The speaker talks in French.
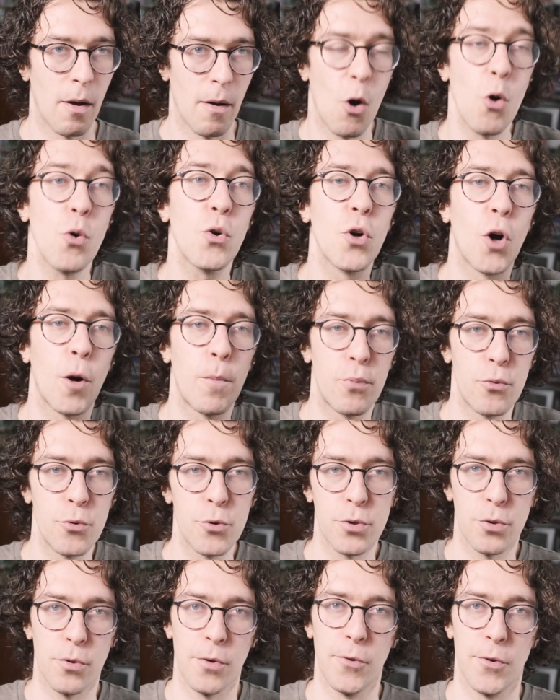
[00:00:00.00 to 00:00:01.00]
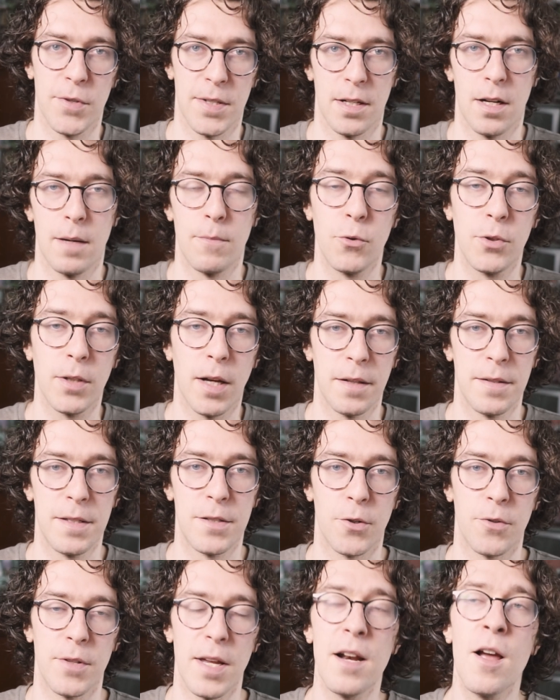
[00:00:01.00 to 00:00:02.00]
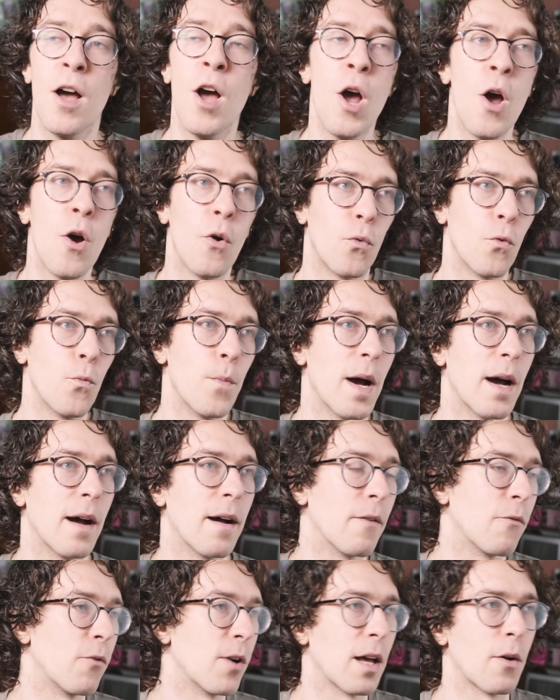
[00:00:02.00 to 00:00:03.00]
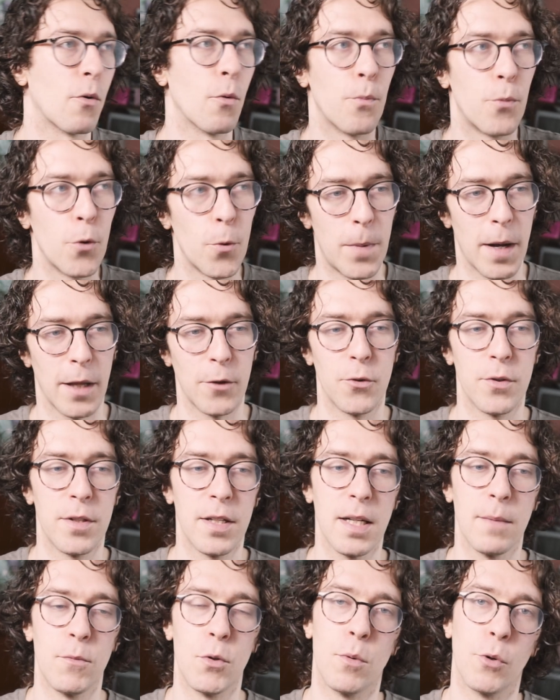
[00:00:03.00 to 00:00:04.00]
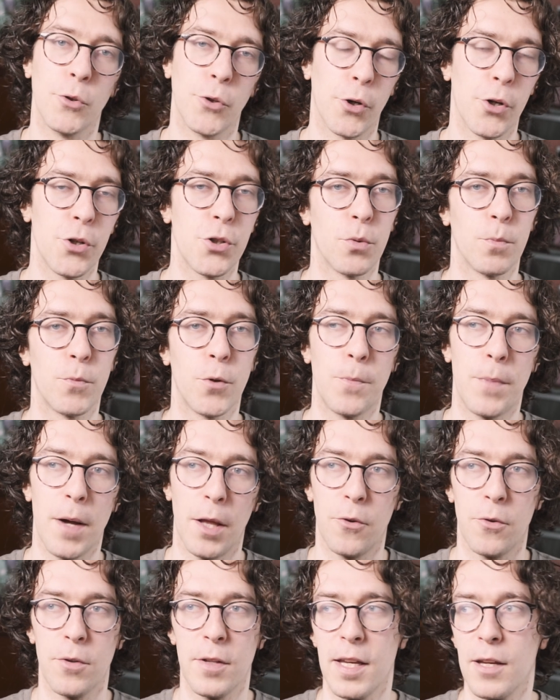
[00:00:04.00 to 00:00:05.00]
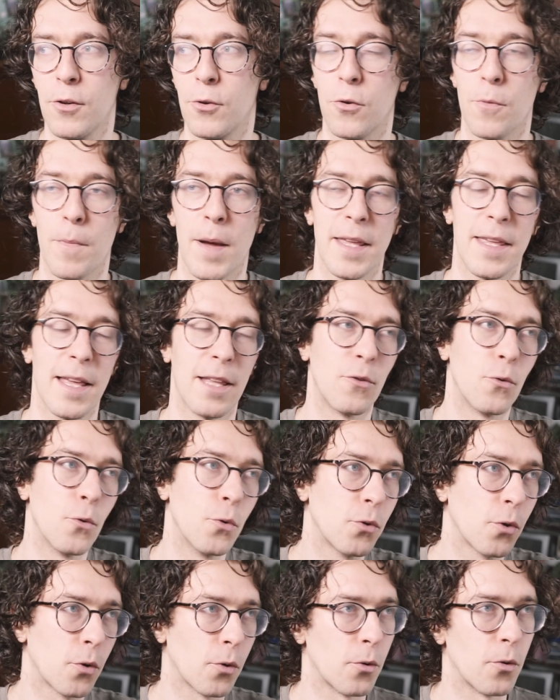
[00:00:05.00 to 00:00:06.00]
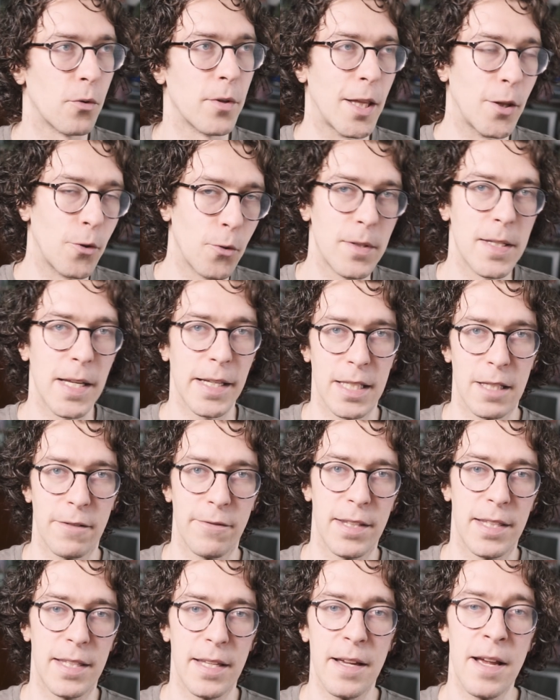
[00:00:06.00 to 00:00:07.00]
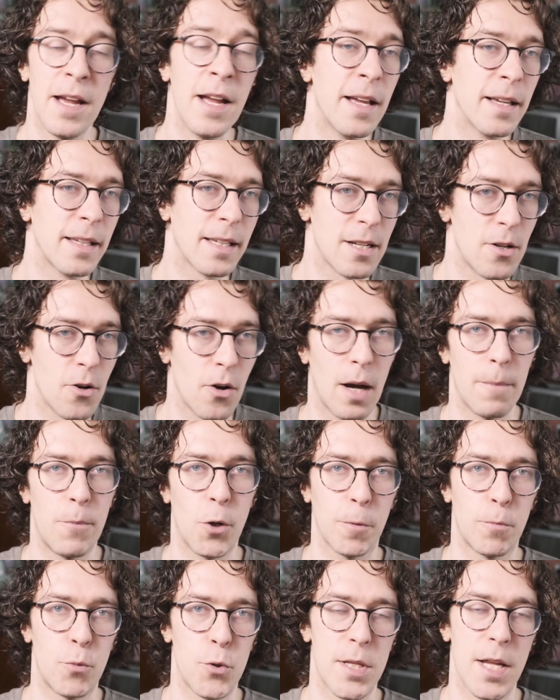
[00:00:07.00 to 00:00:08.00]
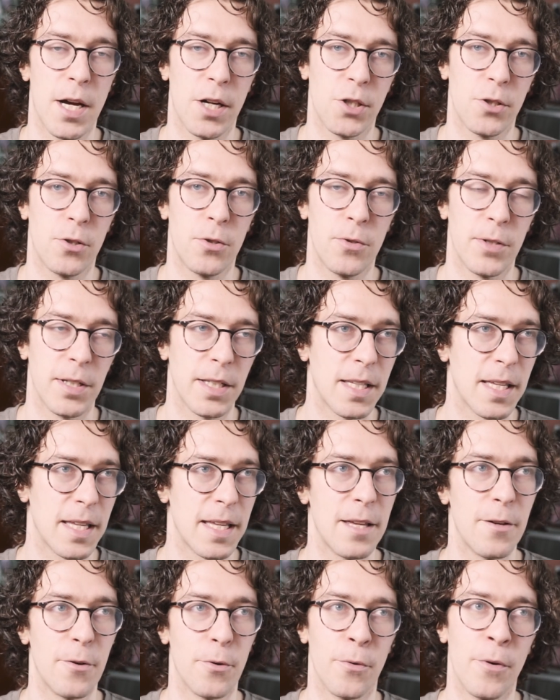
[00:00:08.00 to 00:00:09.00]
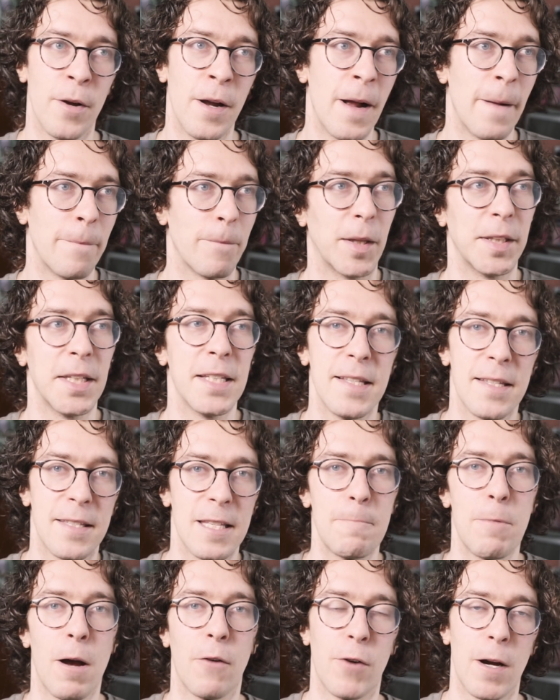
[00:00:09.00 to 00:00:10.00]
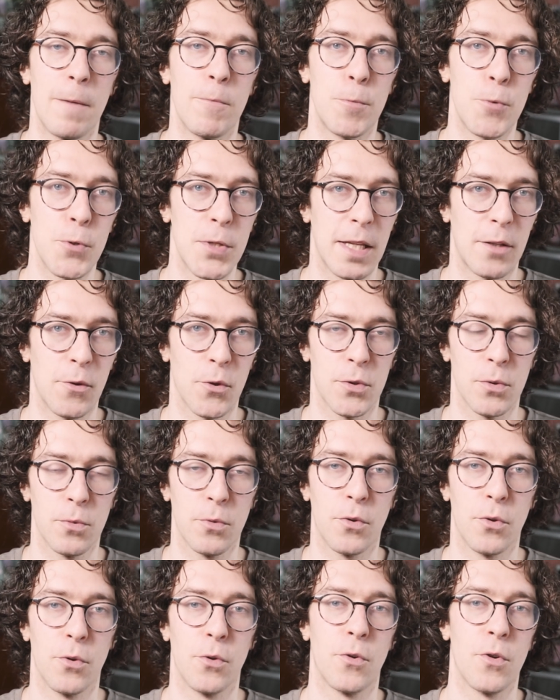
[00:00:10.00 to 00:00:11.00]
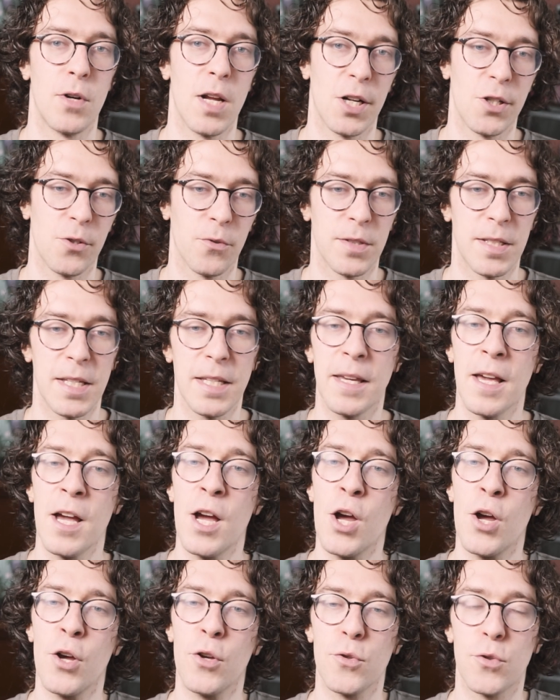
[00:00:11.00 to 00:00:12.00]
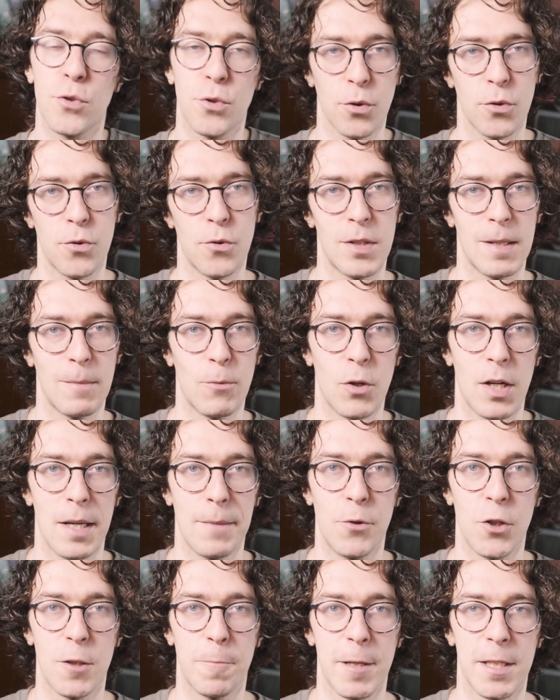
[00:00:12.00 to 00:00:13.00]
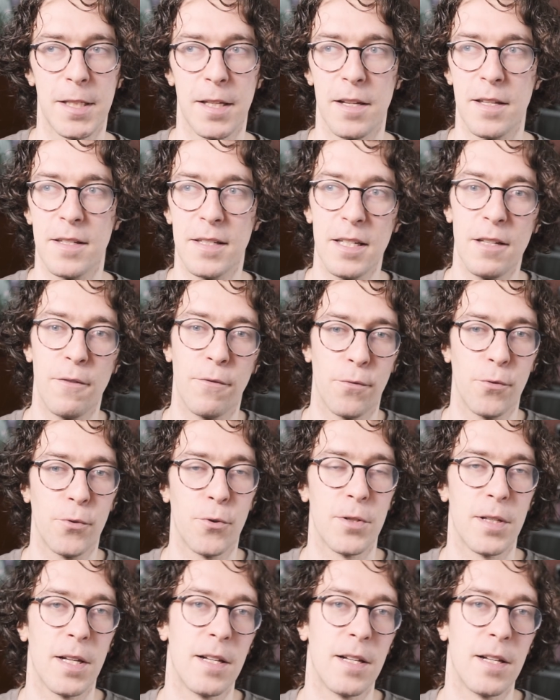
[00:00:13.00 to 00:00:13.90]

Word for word: encore plus que dans un labo traditionnel où bah voilà, on peut pardonner un moment de rush, on peut pardonner que bah il y a d'autres euh, il d'autres activités qui leur apportent plus d'argent et qui euh, bah, nécessitent parfois un peu plus d'attention que, que l'argentique. Sur ce type de labo spécialisé, ils font que